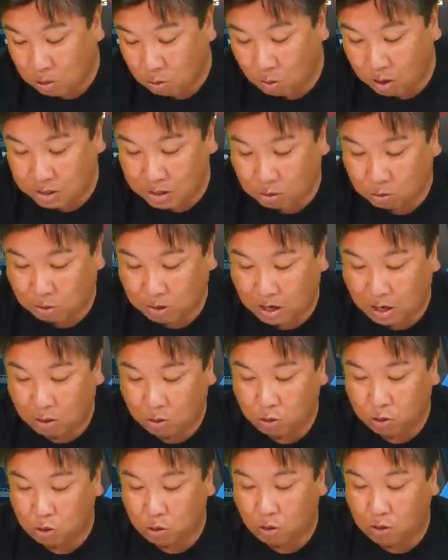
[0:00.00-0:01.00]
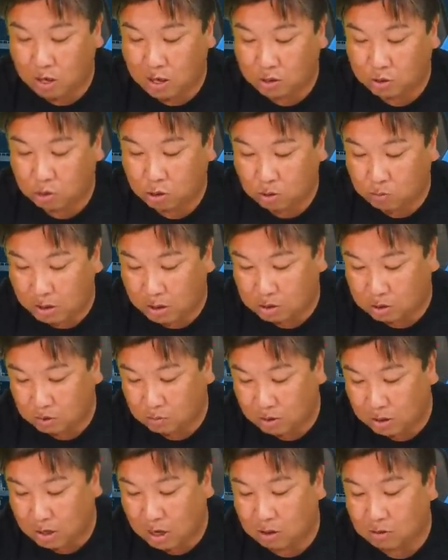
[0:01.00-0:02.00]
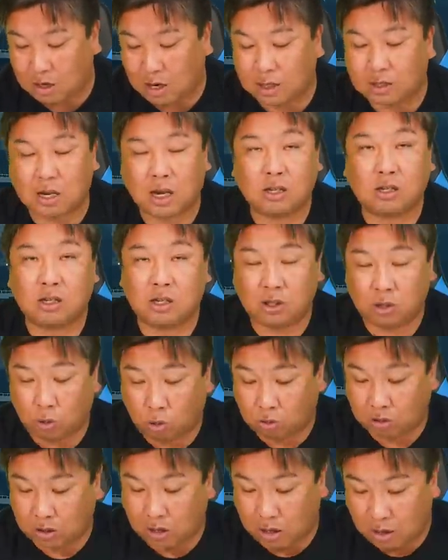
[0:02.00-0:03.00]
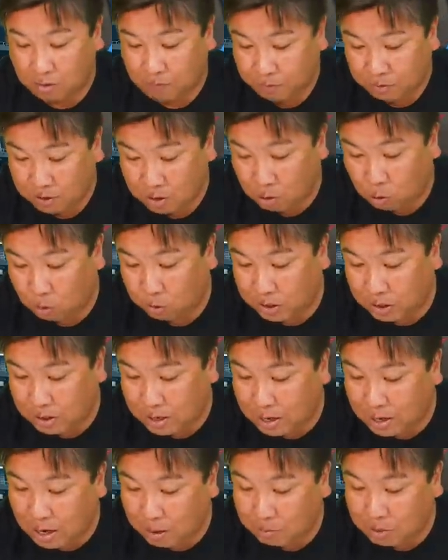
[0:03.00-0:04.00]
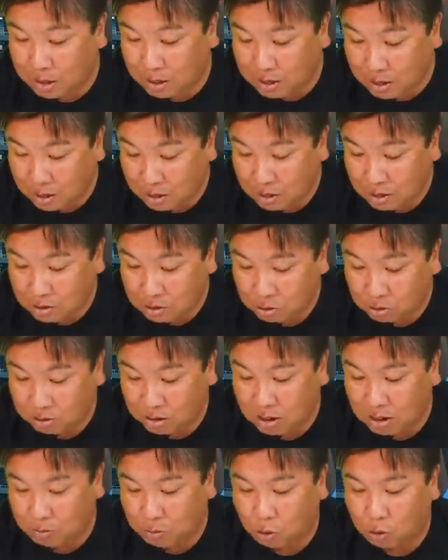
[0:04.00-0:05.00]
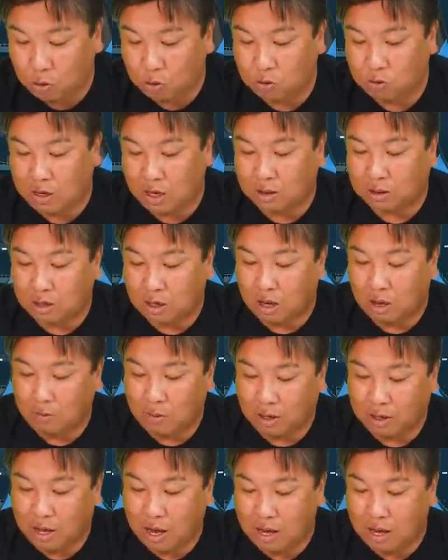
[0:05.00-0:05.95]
ワンアウトから藤岡がツーベースで角中三振取ってでここで中村ねスリーボールになって、まあ、